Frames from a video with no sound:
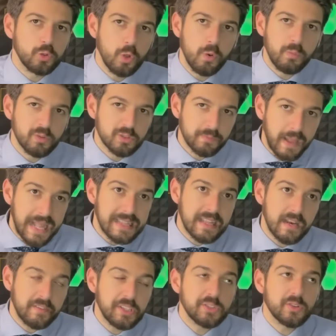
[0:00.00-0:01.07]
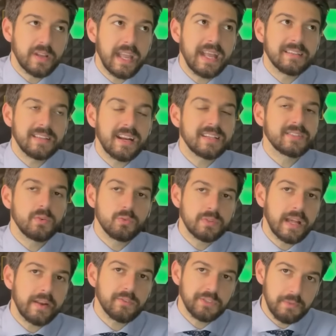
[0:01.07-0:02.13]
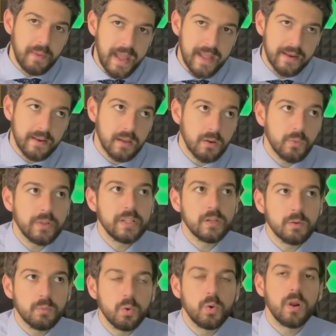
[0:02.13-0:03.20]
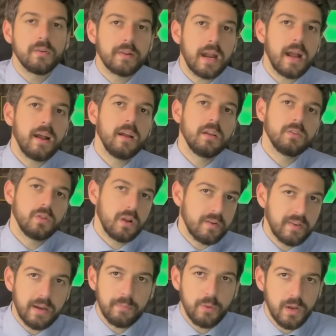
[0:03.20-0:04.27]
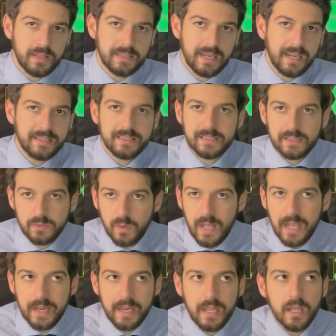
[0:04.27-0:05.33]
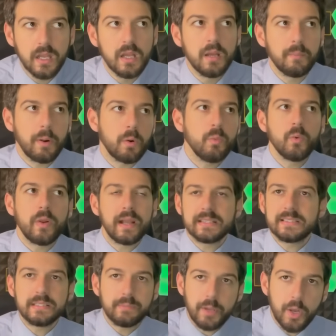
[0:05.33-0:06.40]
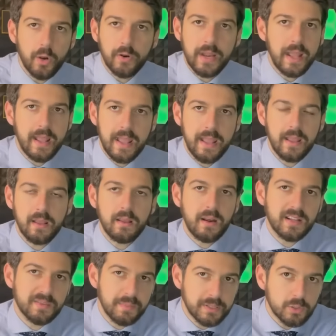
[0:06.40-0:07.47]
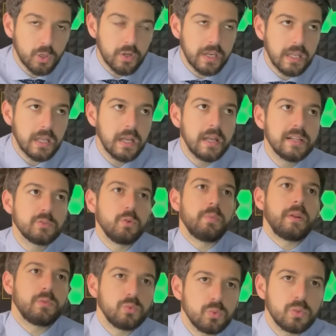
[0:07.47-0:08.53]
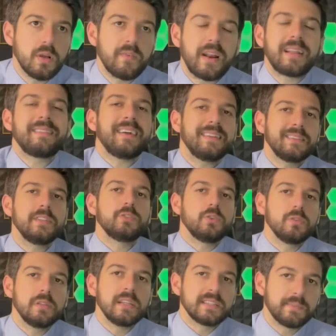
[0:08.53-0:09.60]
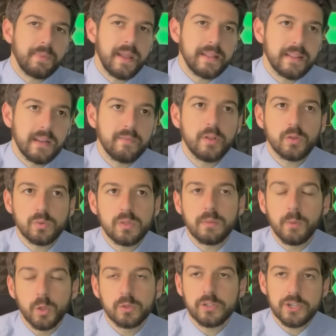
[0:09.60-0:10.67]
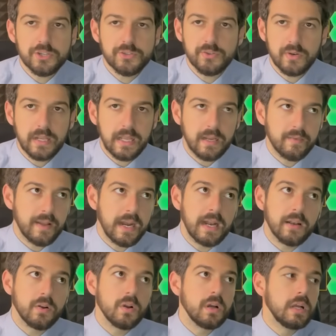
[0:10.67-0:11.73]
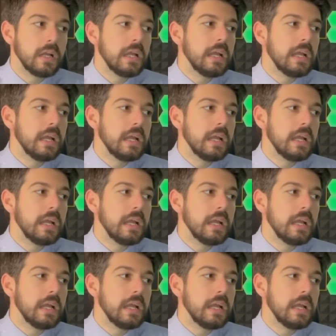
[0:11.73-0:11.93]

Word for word: lo può spendere visto che andrà a salutare Osimen, quindi comunque avrà, non avrà più l'attaccante titolare, ma comunque a Simeone e eh, Raspadori soprattutto avrà tanti soldi da spendere in virtù di molte cessioni che arriveranno.